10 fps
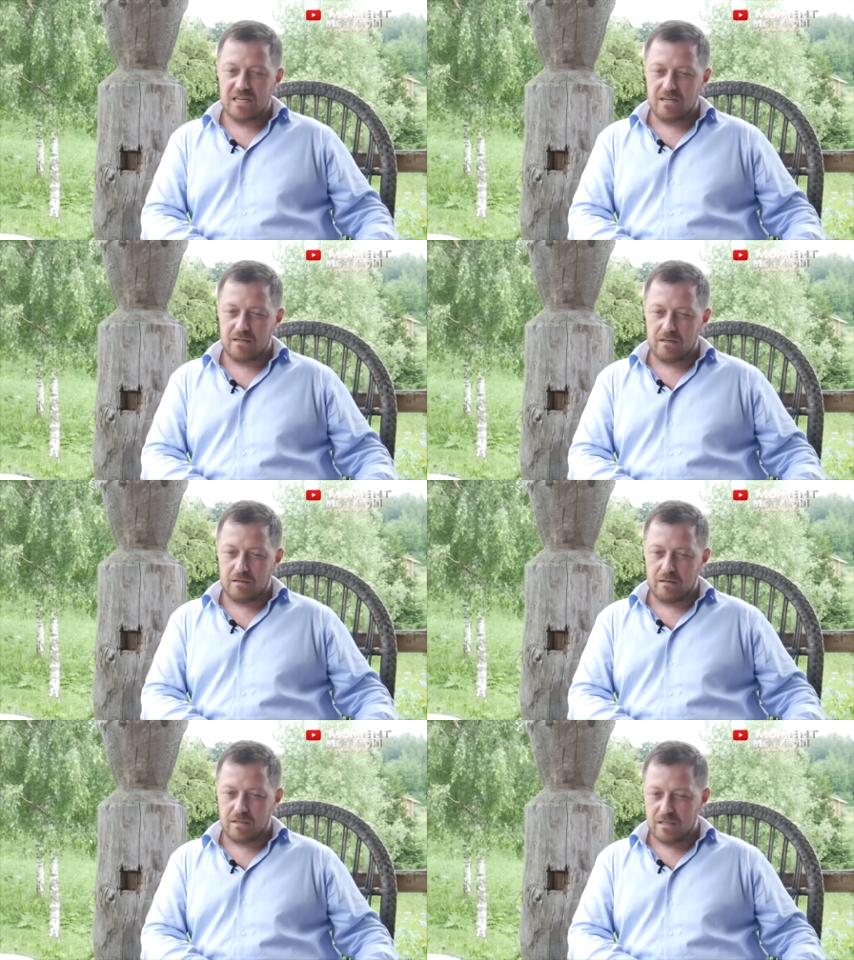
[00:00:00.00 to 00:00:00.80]

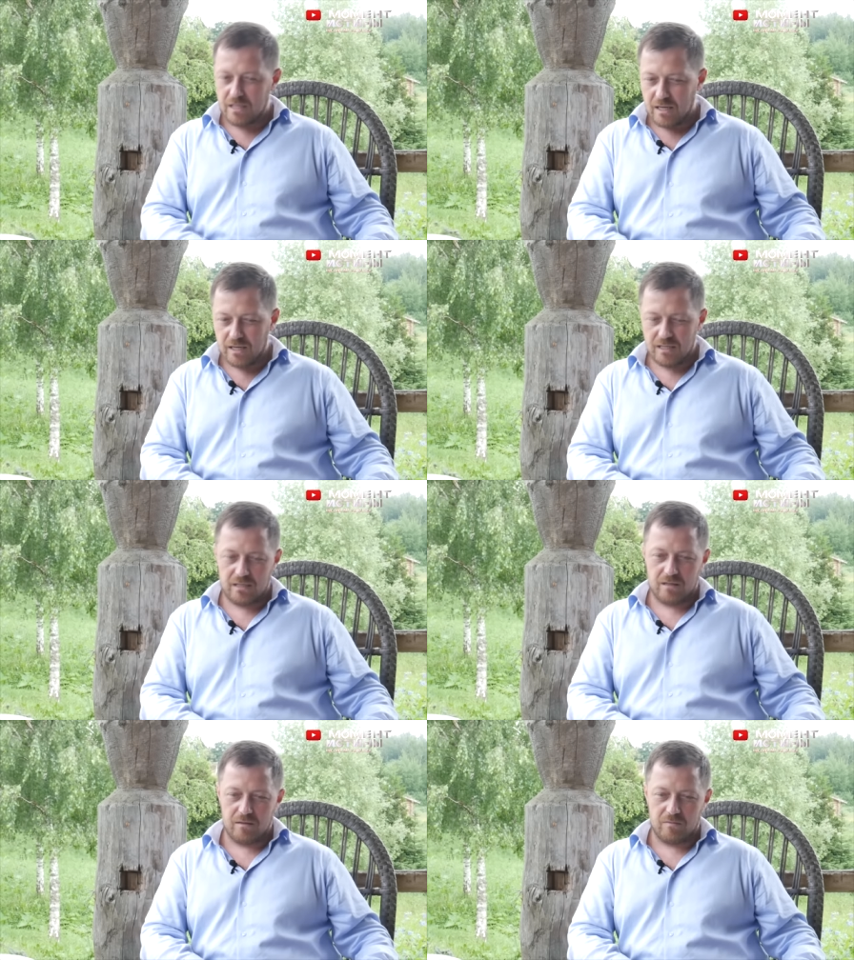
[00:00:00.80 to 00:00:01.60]
А, это
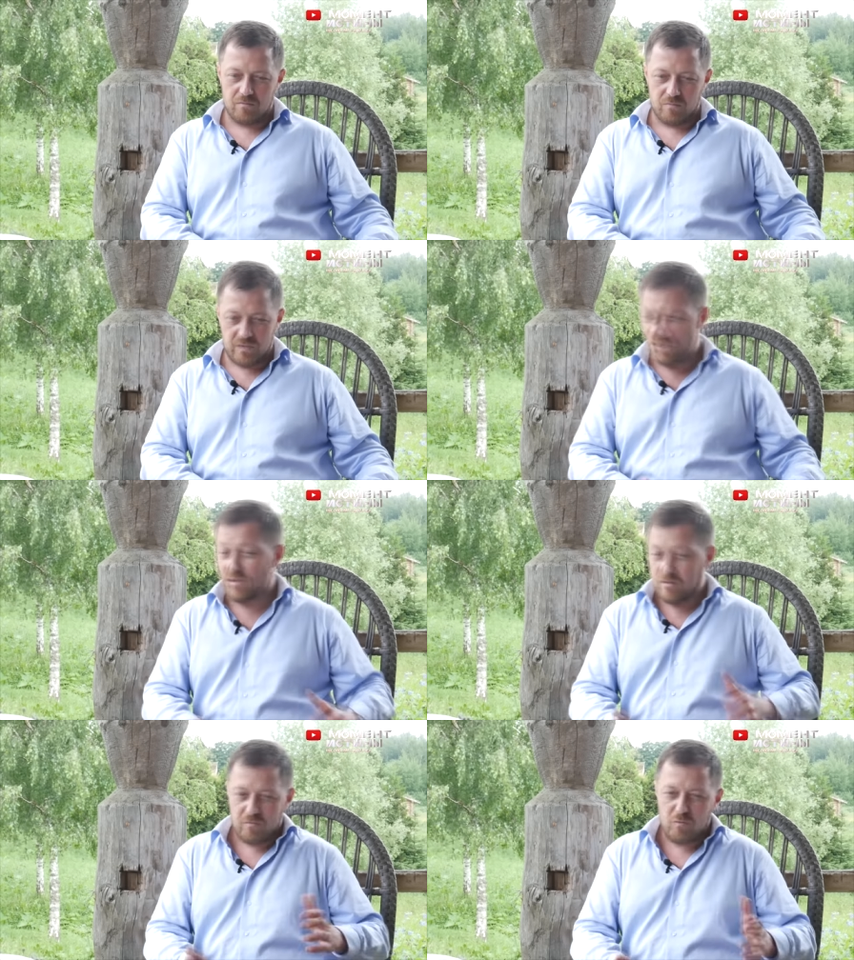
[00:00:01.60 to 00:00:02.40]
интересно.
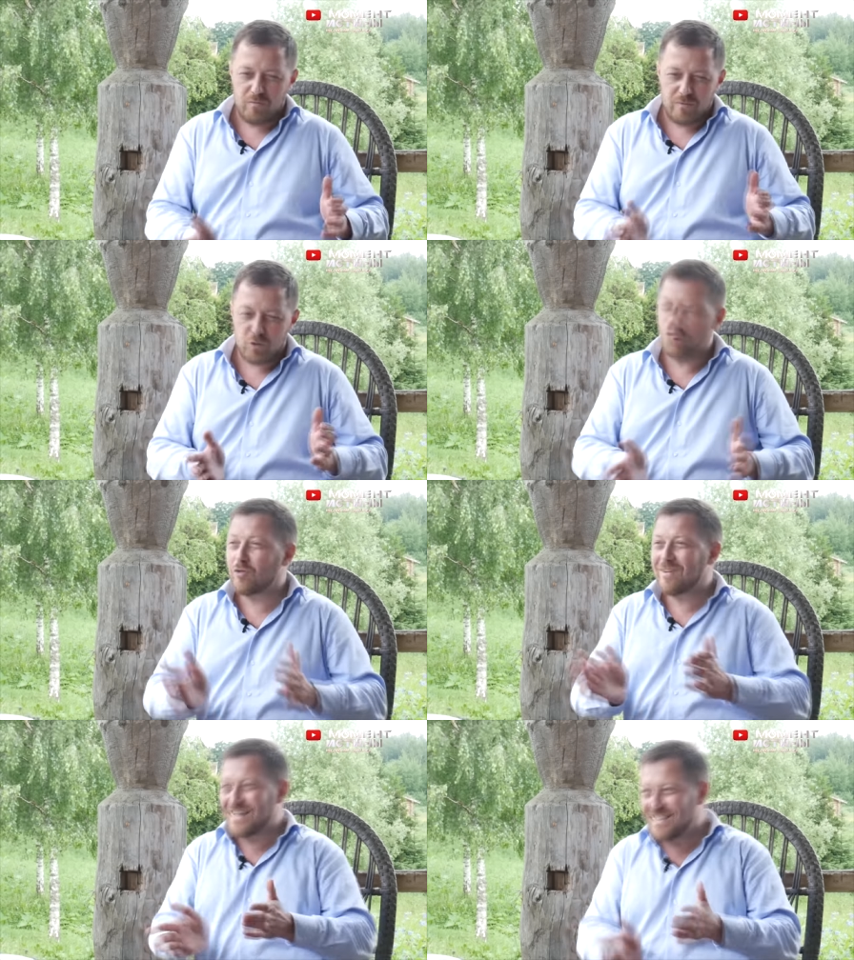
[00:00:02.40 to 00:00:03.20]
Действительно, ну, то,
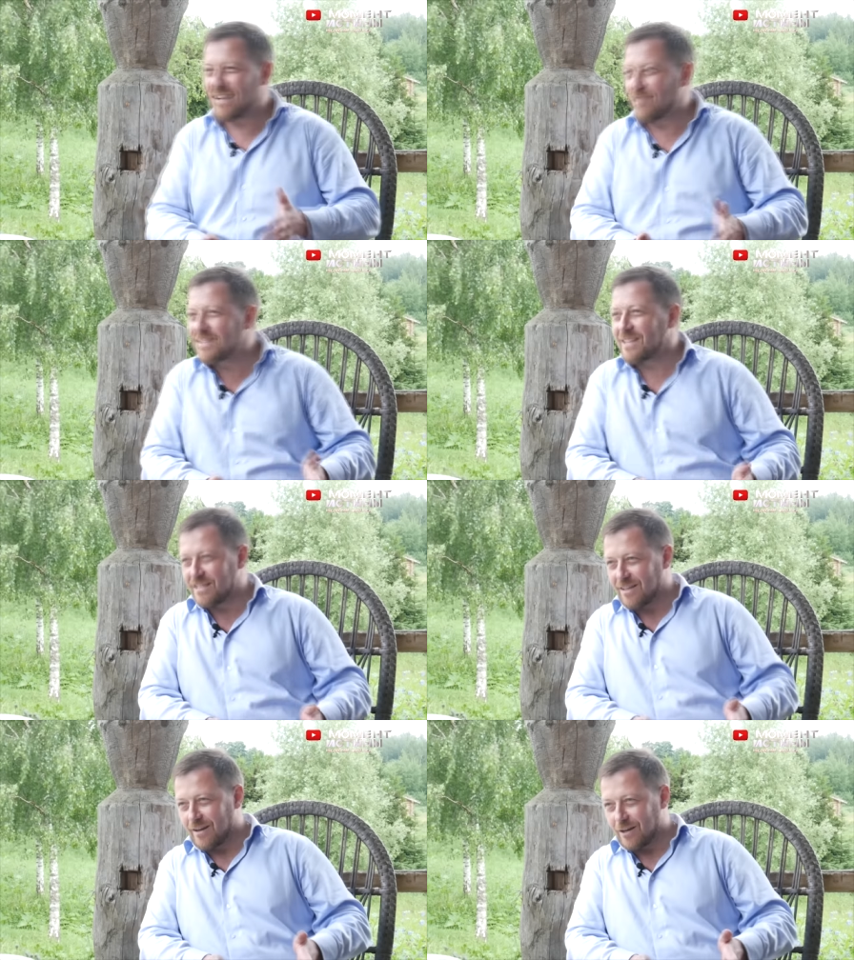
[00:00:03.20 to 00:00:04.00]
что вы хотели, вы
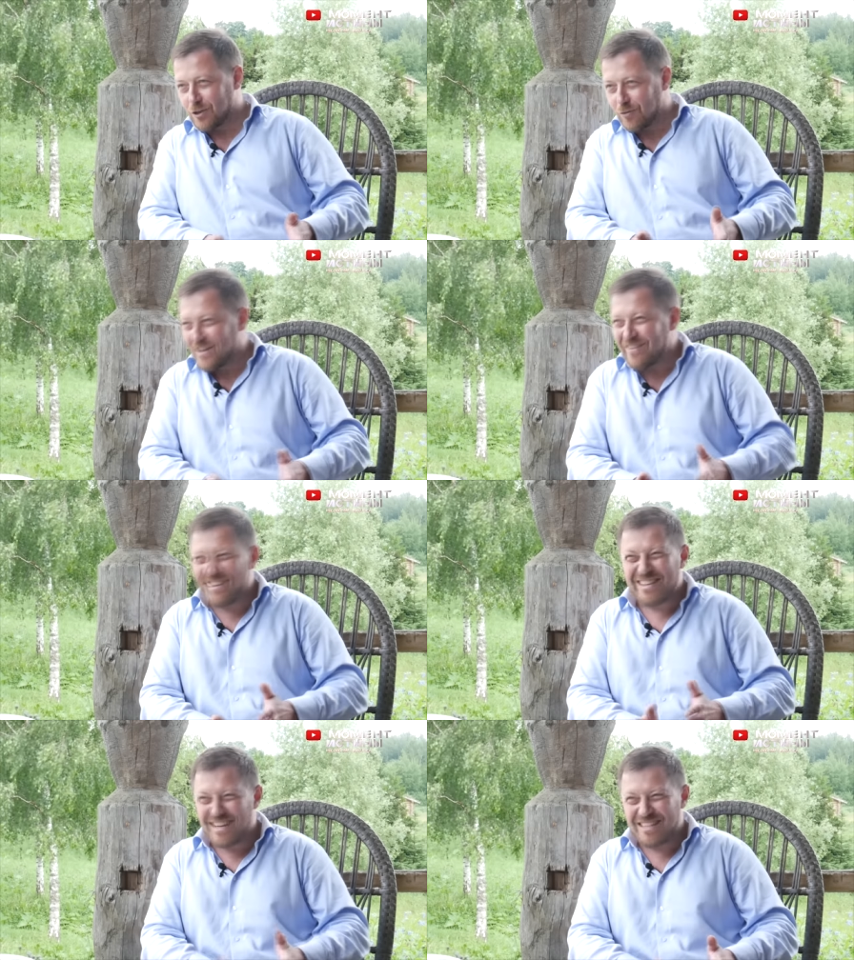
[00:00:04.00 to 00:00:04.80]
рассказали. Что вы,
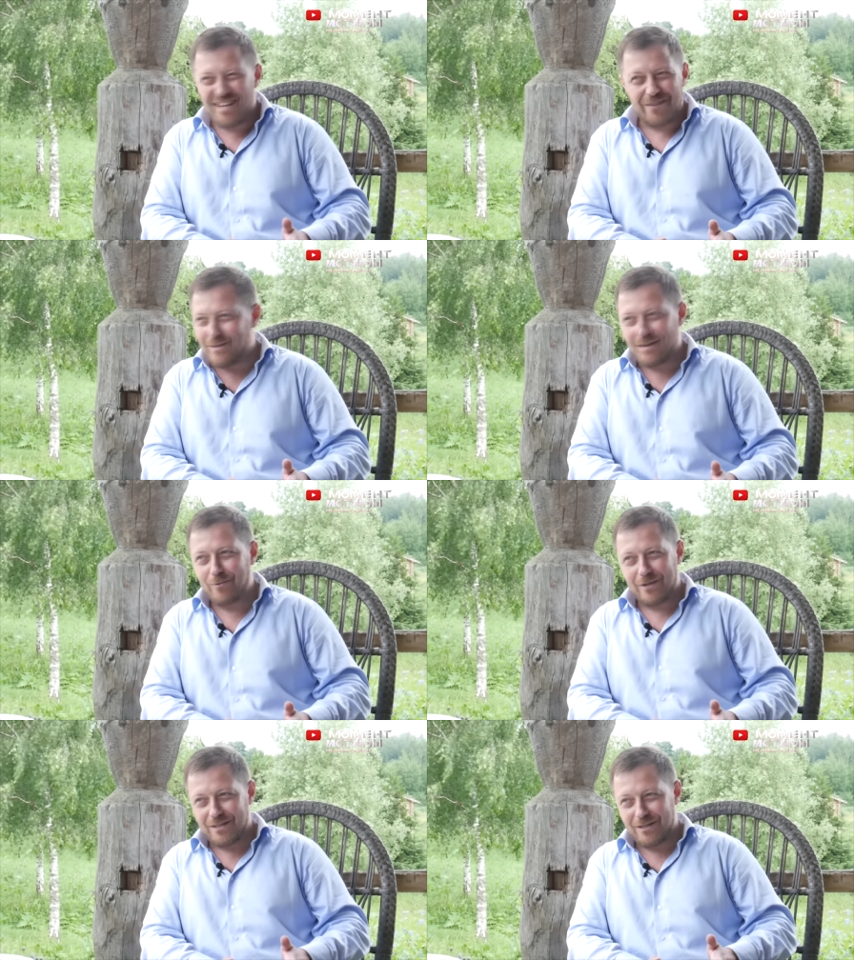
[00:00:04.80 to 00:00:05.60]
наверное, не хотели, вы никому
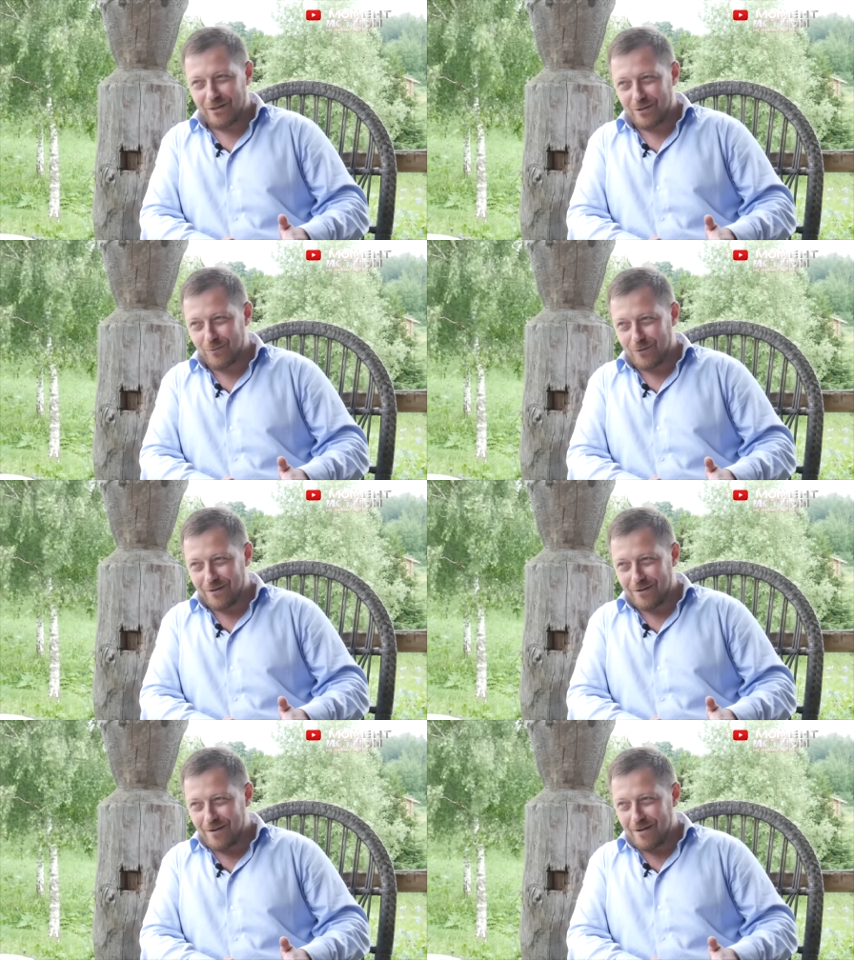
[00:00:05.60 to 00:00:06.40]
не расскажете
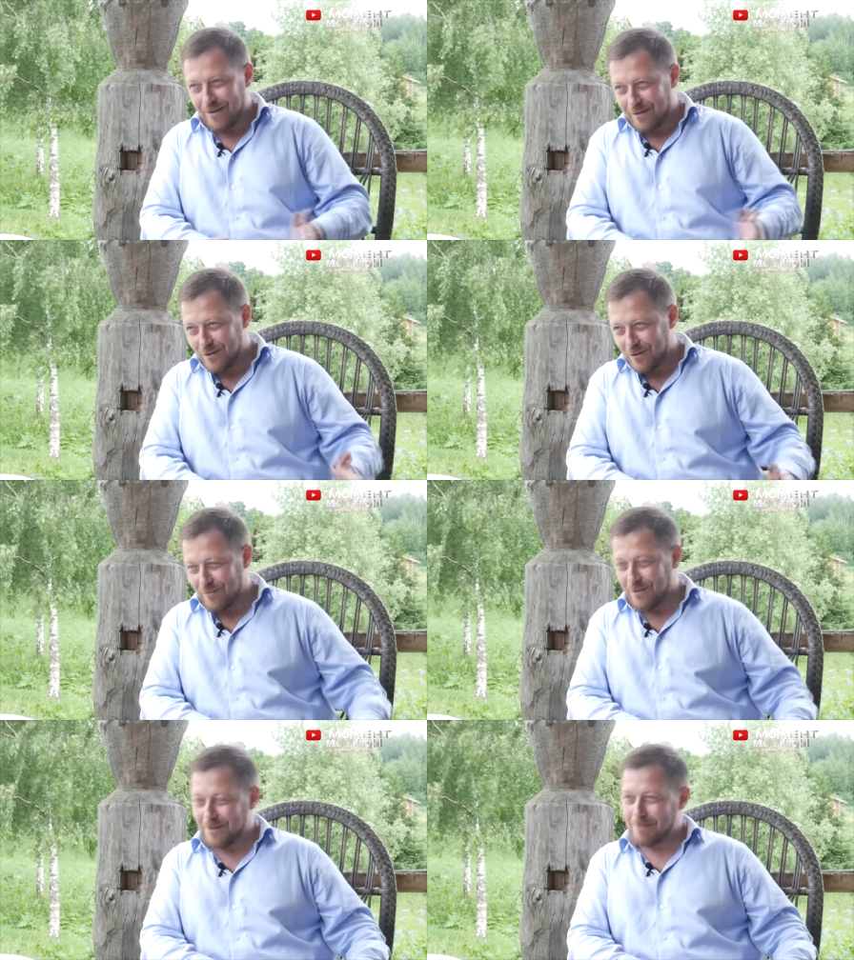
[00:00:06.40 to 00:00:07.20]
уже. Это
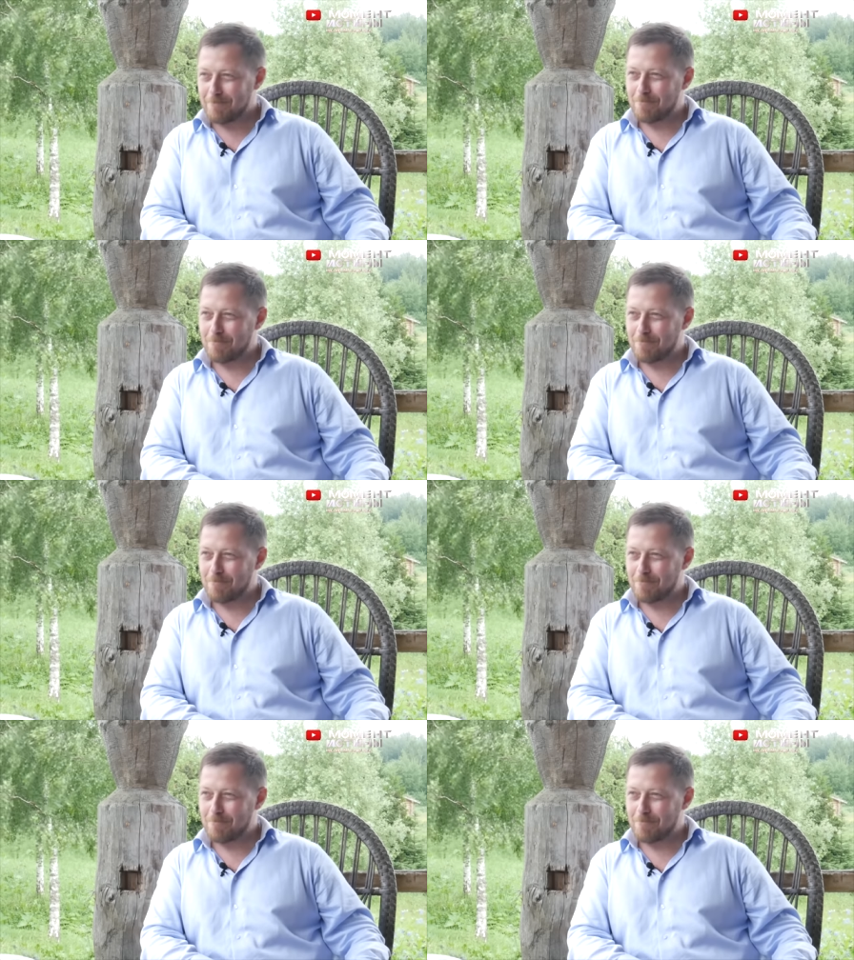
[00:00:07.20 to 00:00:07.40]
очевидно.